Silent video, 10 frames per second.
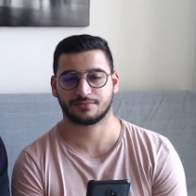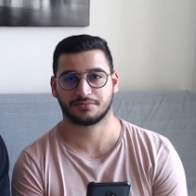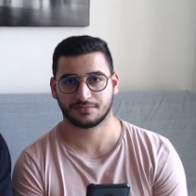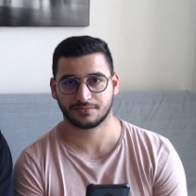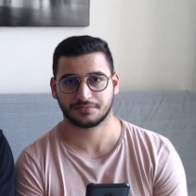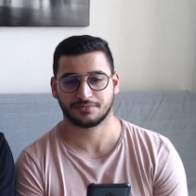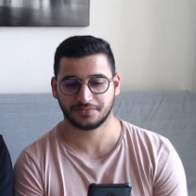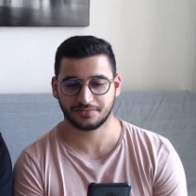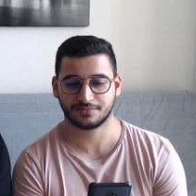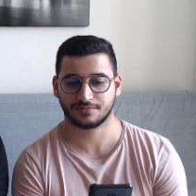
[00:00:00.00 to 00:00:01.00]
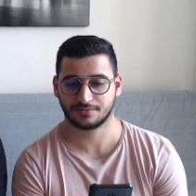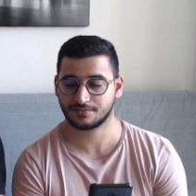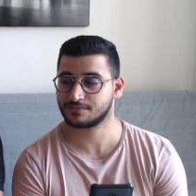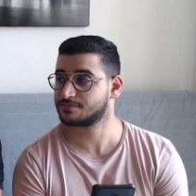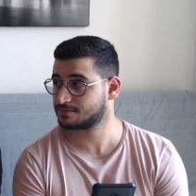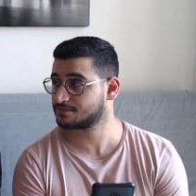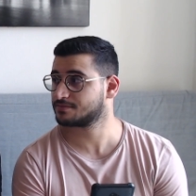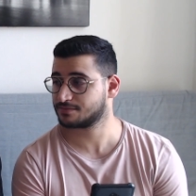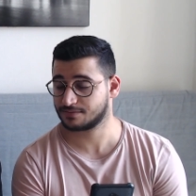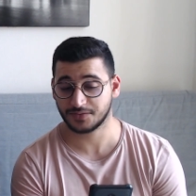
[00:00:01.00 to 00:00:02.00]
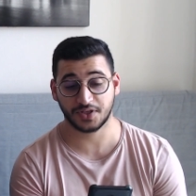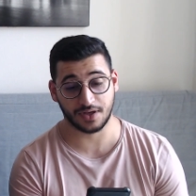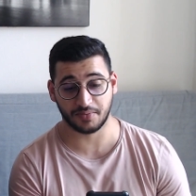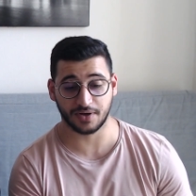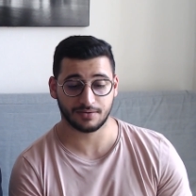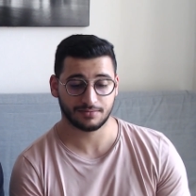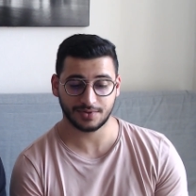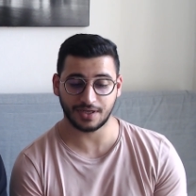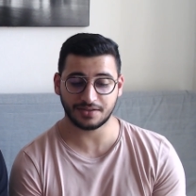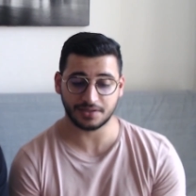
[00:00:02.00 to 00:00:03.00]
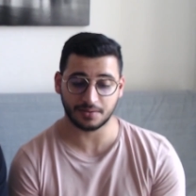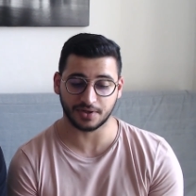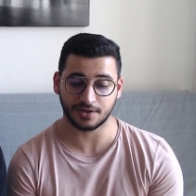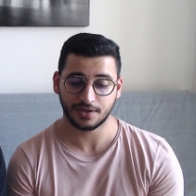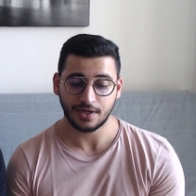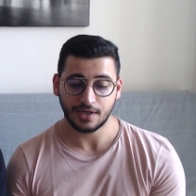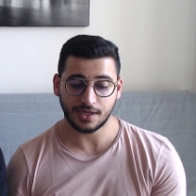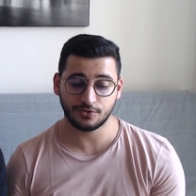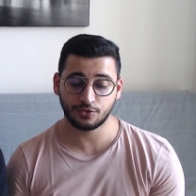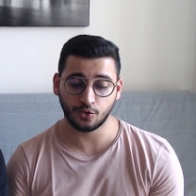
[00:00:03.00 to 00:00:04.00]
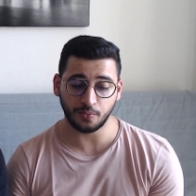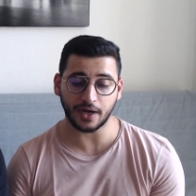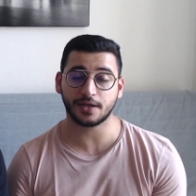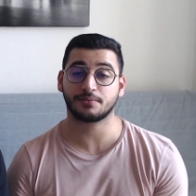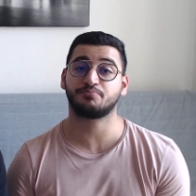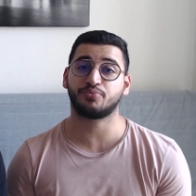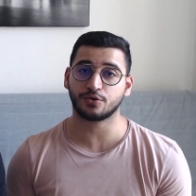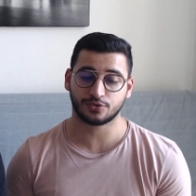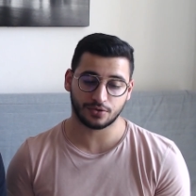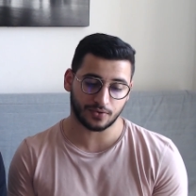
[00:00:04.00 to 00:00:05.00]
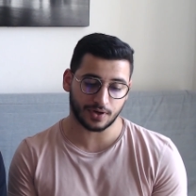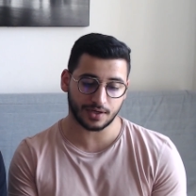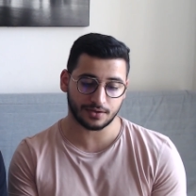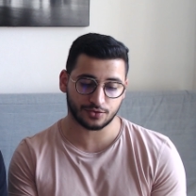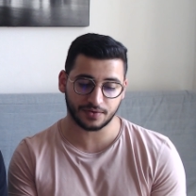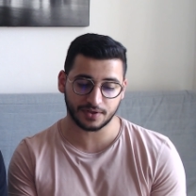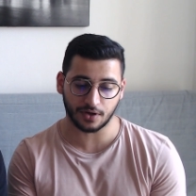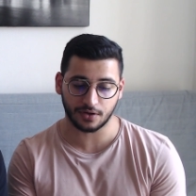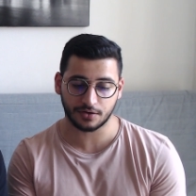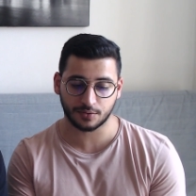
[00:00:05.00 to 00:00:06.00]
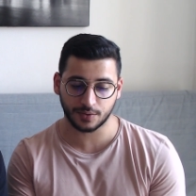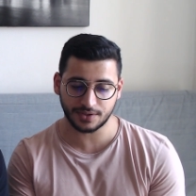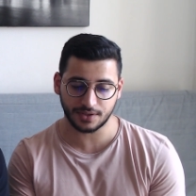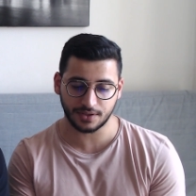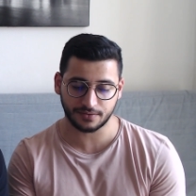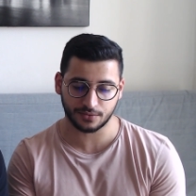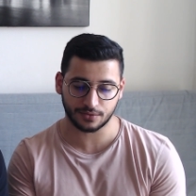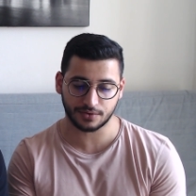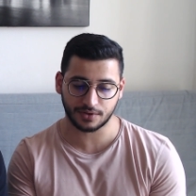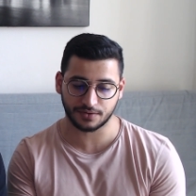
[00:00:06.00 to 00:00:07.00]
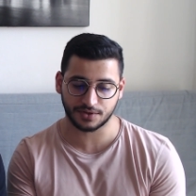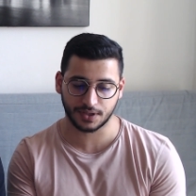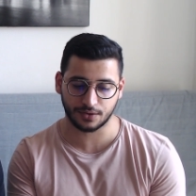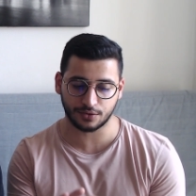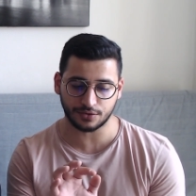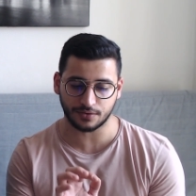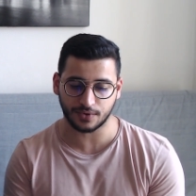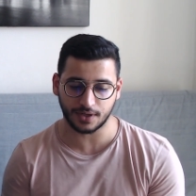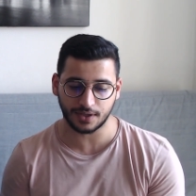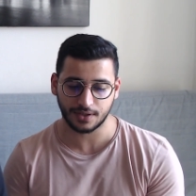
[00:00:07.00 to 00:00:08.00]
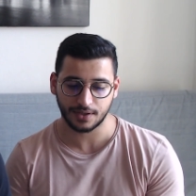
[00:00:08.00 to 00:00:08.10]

le fonds. Mais c'est quand même assez pratique. C'est sympa, ça c'est sympa. Et du coup, pareil, pour recevoir, je vais dans Receive, donc qui veut dire recevoir.